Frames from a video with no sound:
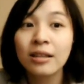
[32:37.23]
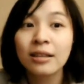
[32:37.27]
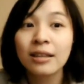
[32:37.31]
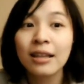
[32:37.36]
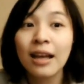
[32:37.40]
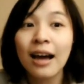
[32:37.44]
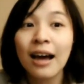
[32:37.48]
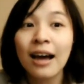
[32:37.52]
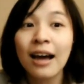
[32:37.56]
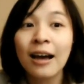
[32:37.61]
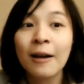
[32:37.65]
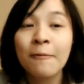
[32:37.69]

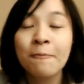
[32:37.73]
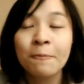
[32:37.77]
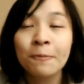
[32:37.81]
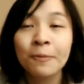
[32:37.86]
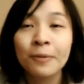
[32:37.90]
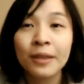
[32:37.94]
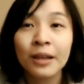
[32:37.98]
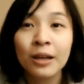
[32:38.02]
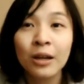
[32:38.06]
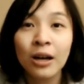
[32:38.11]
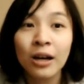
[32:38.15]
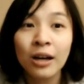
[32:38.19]
那，
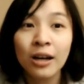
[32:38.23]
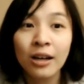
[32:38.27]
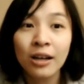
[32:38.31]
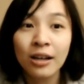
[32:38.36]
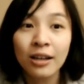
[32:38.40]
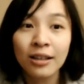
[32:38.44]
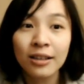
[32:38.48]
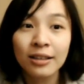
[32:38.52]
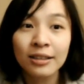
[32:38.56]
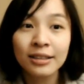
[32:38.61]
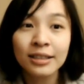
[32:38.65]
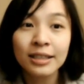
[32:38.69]

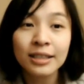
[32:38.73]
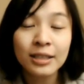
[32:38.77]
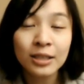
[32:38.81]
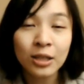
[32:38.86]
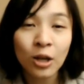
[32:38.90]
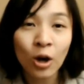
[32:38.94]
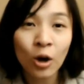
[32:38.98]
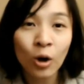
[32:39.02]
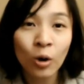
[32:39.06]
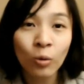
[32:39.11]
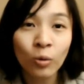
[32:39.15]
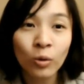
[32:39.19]
呃，那
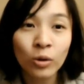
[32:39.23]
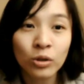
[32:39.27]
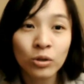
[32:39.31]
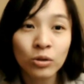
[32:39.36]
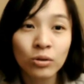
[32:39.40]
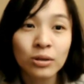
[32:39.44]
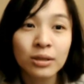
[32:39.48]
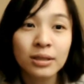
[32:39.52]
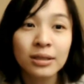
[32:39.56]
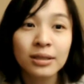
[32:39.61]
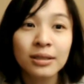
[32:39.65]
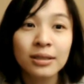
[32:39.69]
时候我
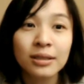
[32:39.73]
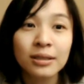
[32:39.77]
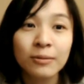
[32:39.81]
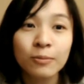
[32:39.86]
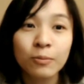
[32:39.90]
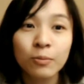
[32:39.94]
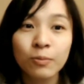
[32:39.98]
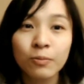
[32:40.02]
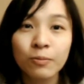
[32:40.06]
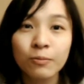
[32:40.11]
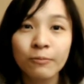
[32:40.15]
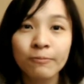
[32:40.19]
就是，
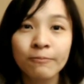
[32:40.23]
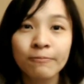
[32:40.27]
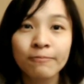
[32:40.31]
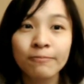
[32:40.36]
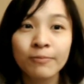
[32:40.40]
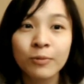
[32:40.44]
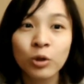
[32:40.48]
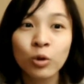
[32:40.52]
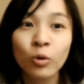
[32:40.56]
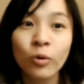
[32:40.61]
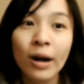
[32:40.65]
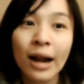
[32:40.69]

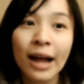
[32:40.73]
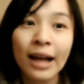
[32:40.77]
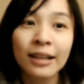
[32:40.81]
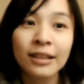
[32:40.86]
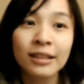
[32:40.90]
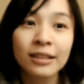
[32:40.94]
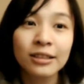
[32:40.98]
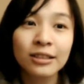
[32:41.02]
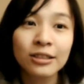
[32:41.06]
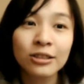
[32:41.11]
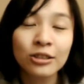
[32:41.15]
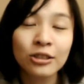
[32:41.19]
嗯，突然，